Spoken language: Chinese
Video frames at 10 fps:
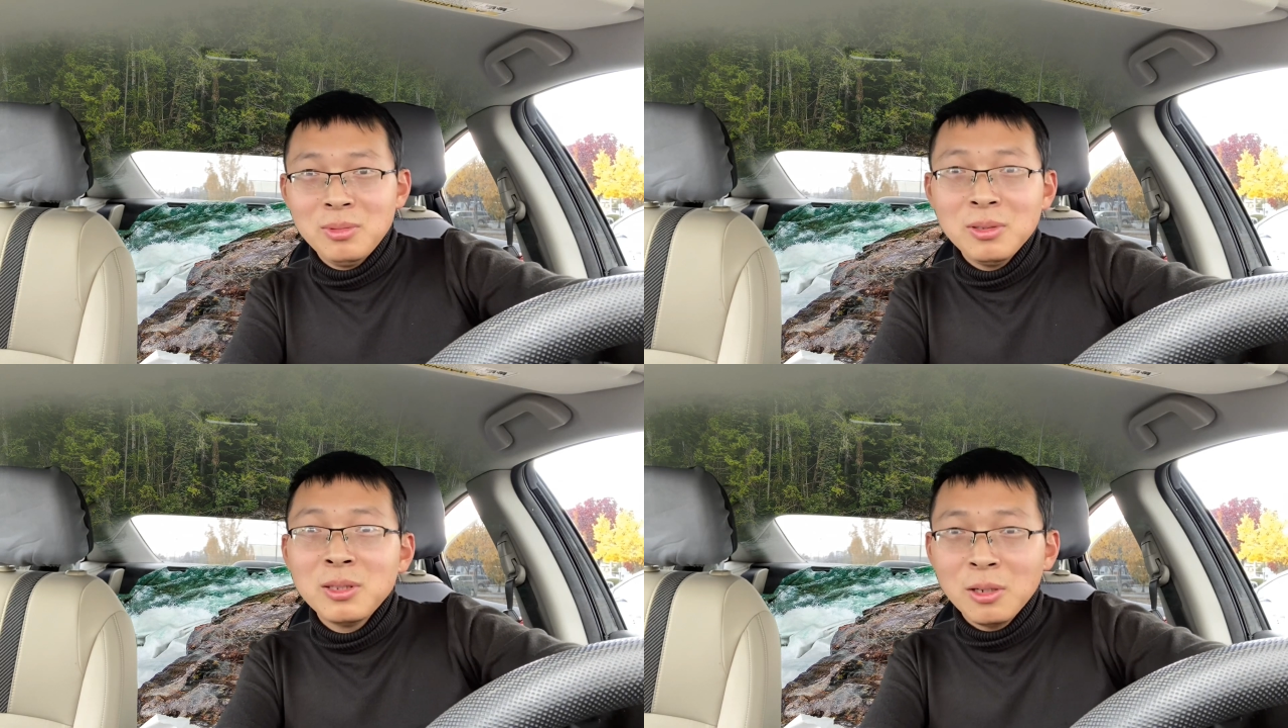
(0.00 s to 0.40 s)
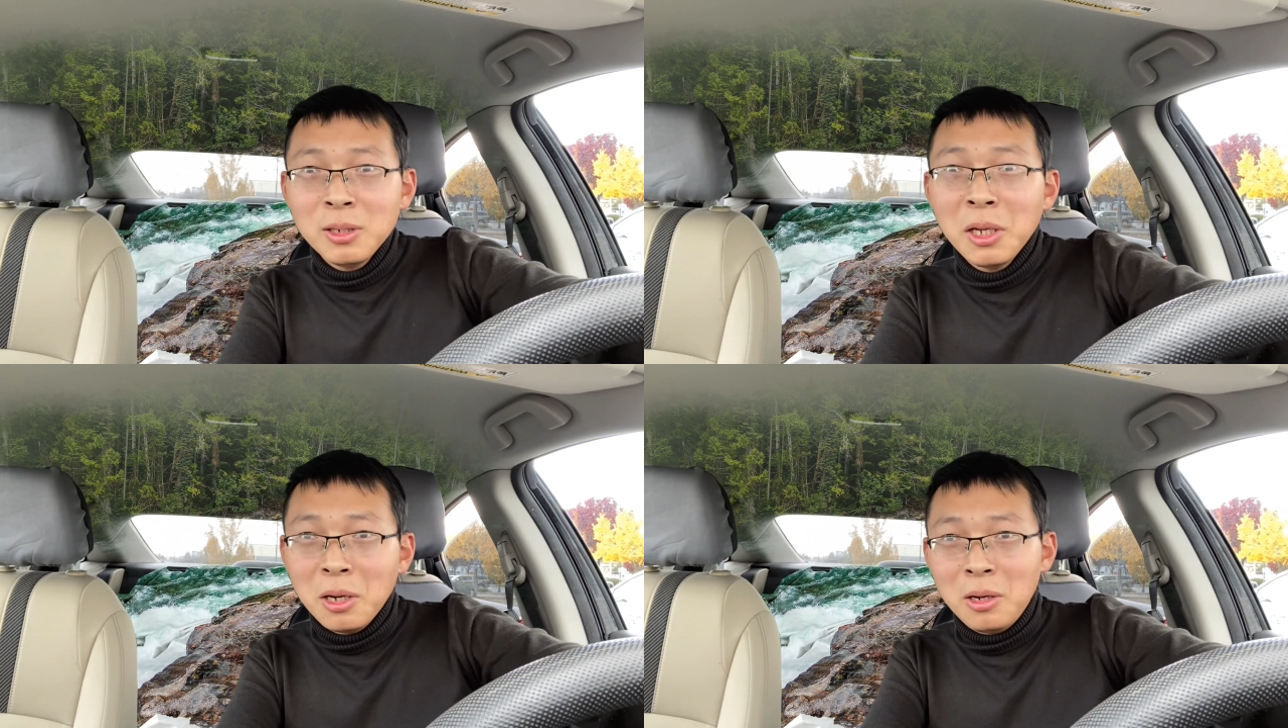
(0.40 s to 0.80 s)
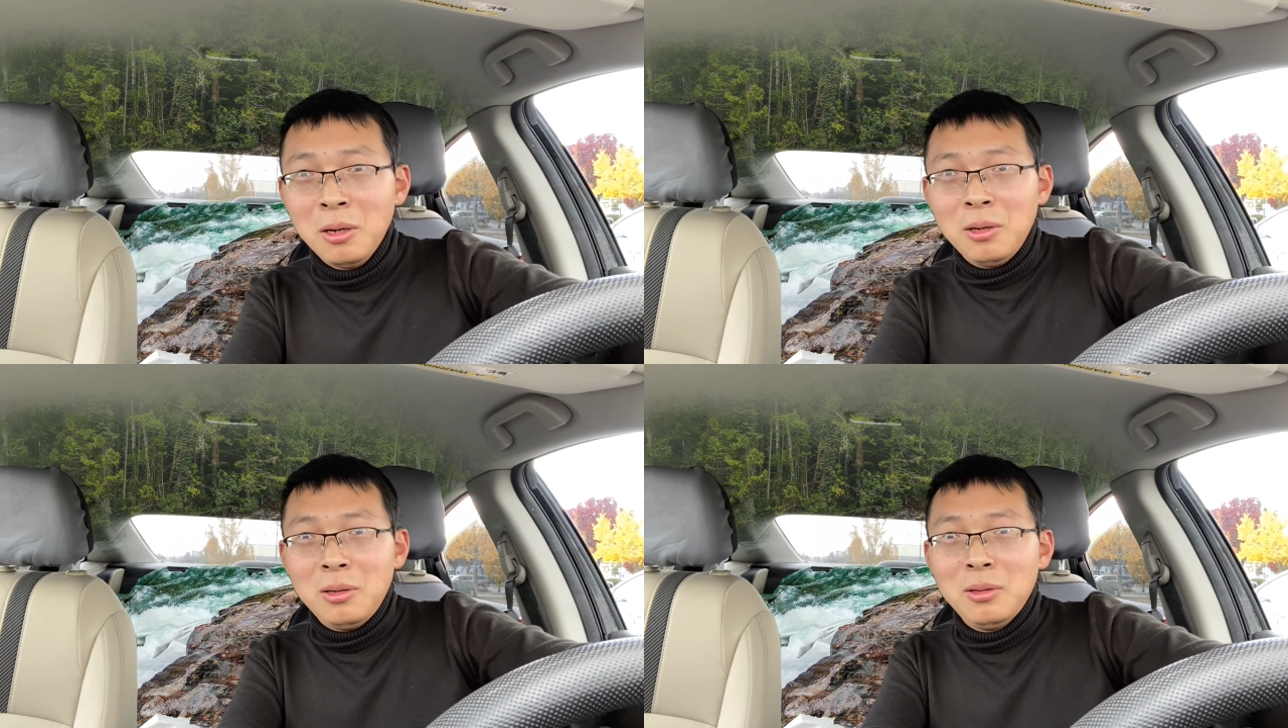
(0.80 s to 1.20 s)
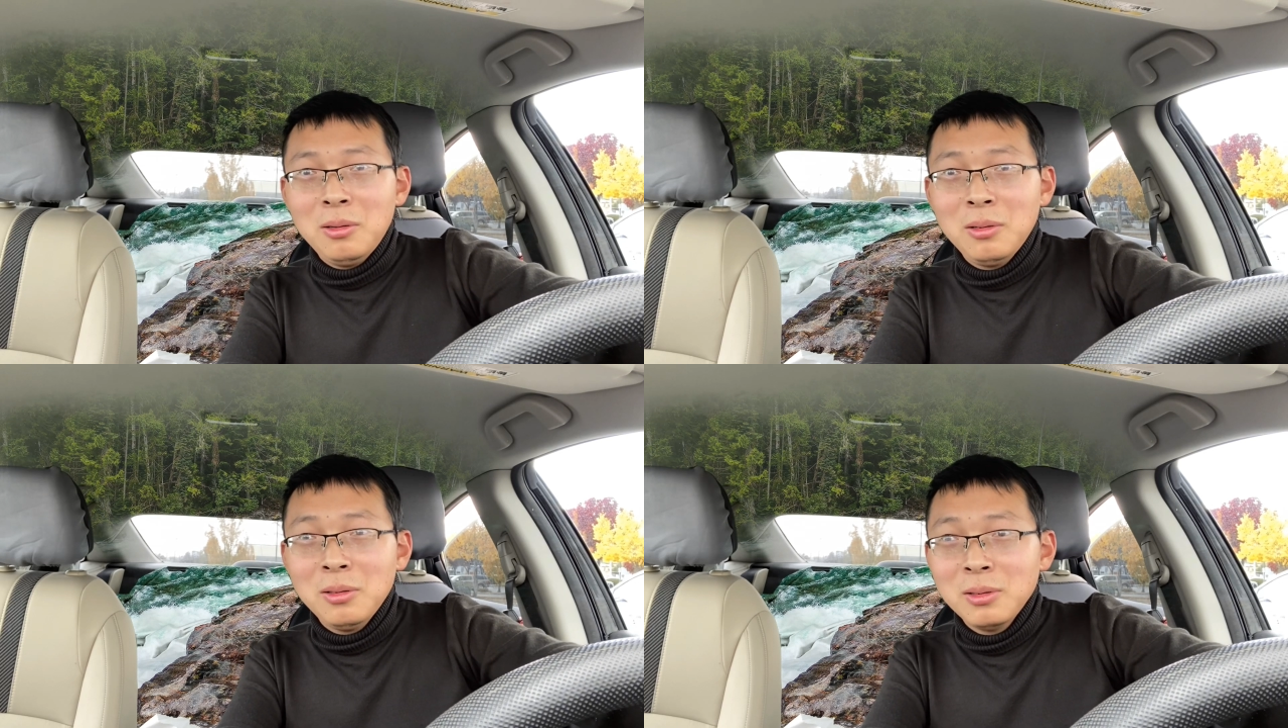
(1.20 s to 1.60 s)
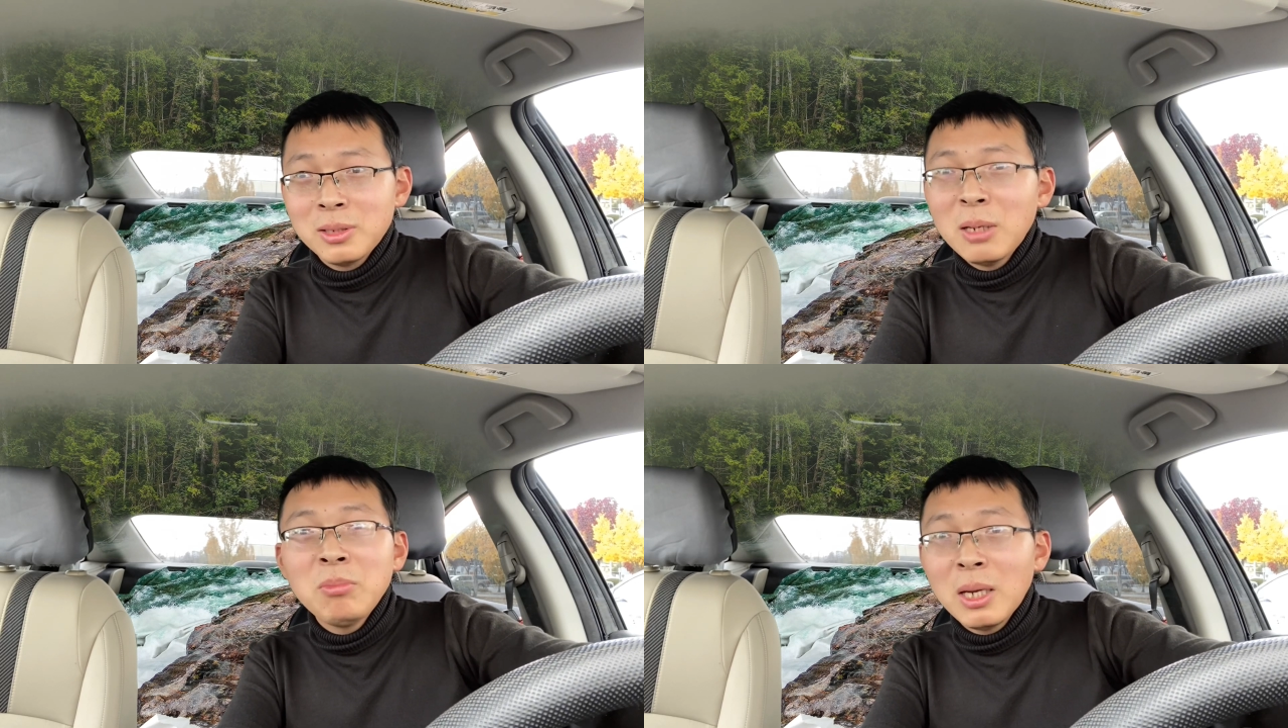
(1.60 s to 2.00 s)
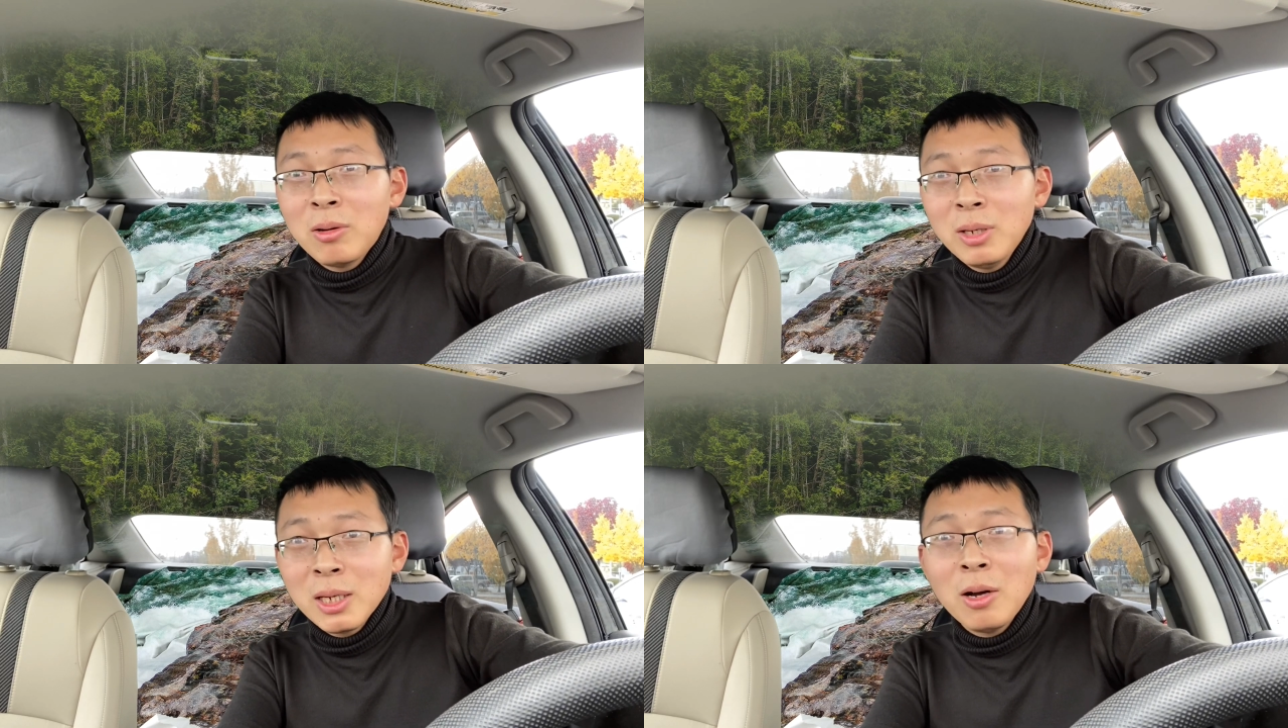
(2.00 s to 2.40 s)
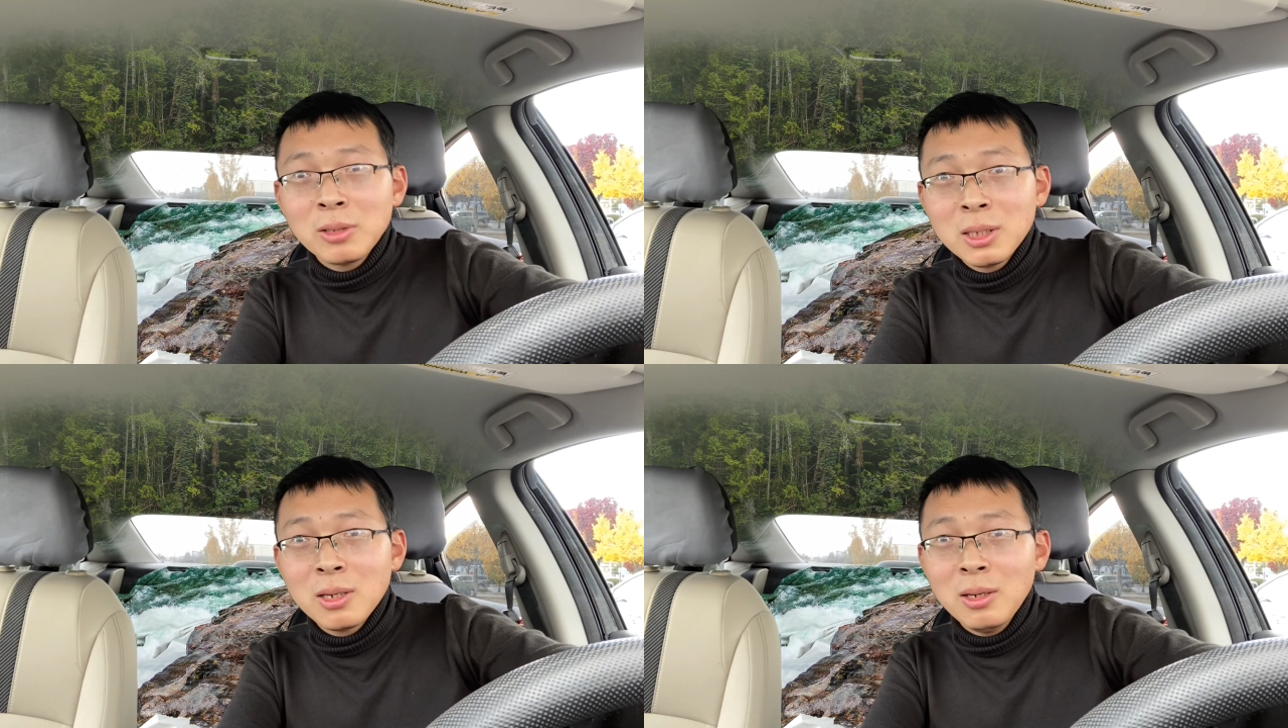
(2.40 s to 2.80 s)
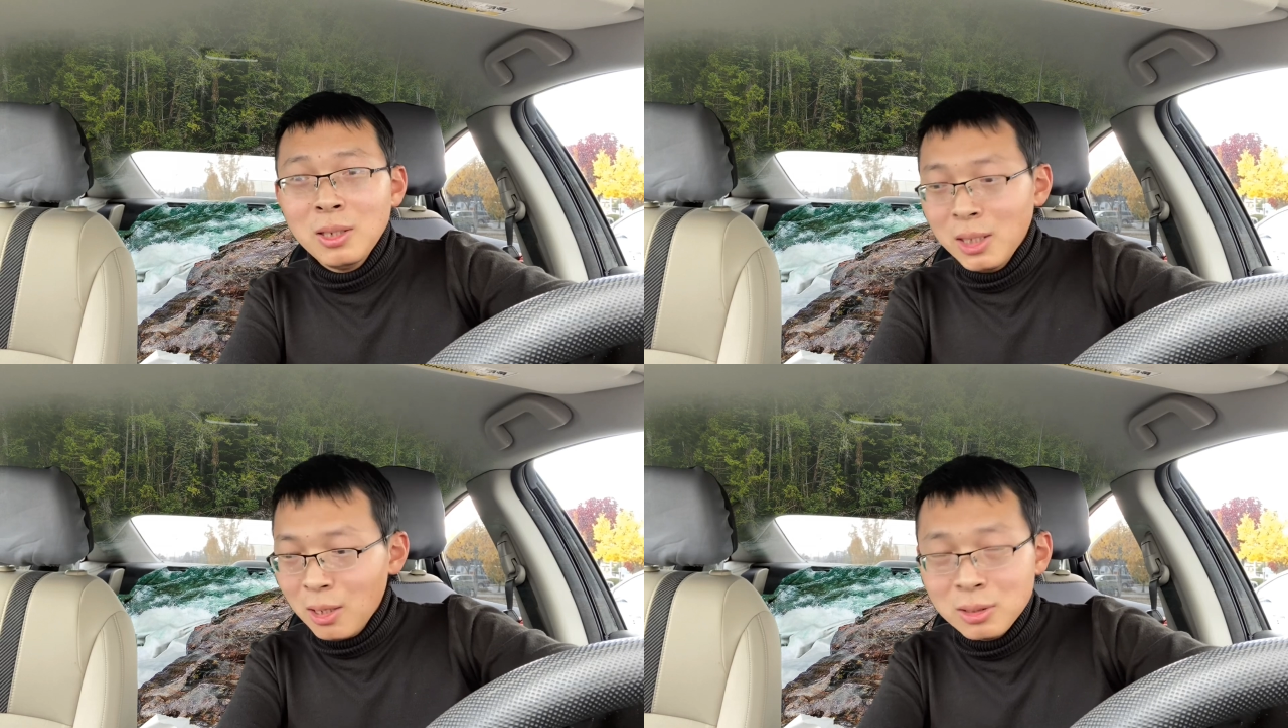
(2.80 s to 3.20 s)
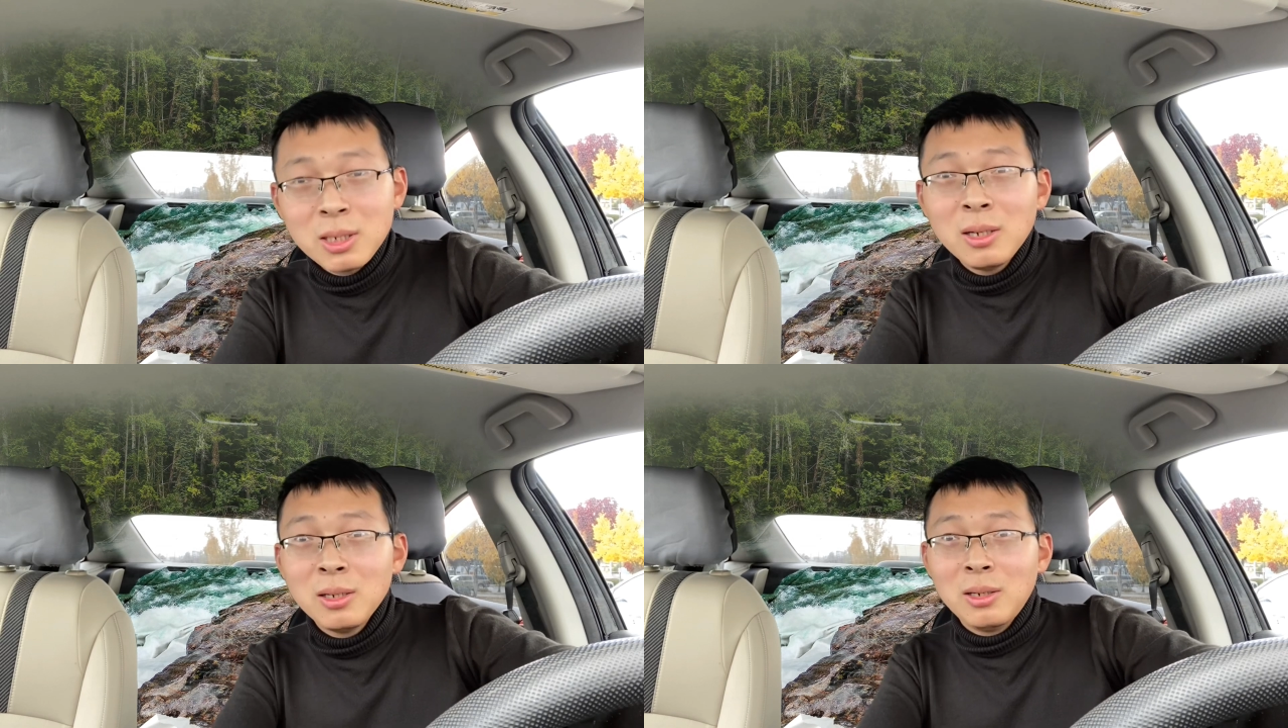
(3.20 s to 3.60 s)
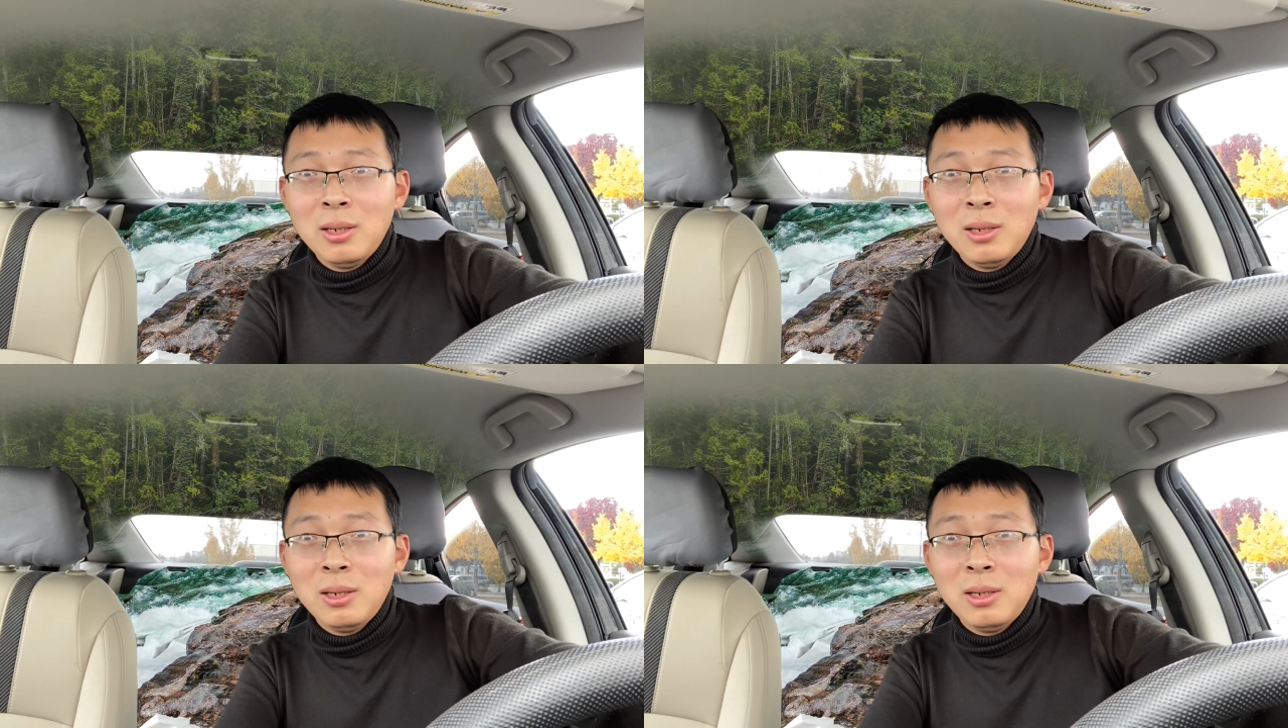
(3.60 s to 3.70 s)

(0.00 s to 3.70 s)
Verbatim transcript: 得了，在美国你搞这个，你搞这个